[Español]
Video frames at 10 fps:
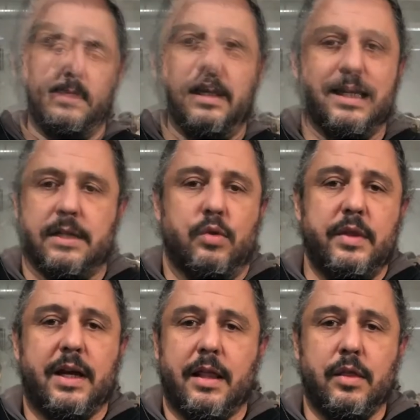La
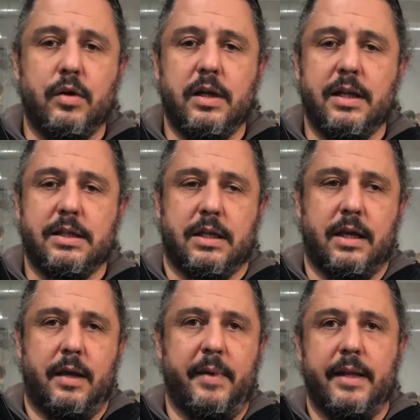segunda razón es
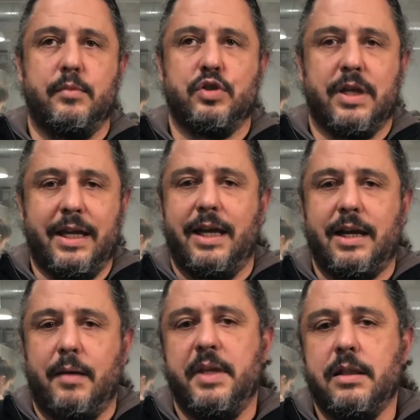que veremos qué
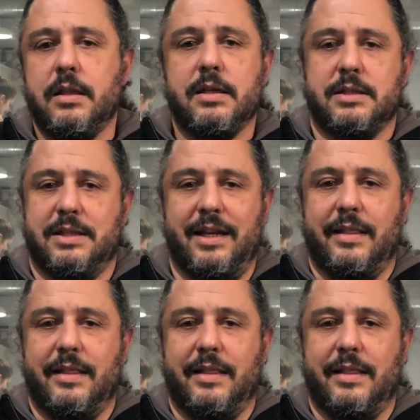herramientas se